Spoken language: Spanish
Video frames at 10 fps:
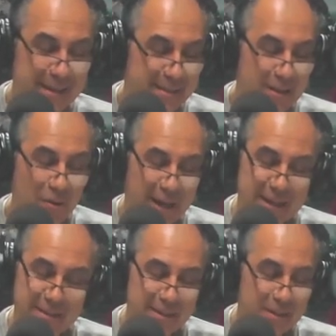estilo
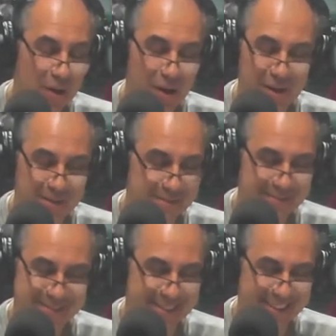argentino. Hay como una
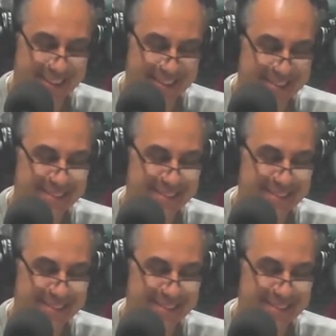cosa así como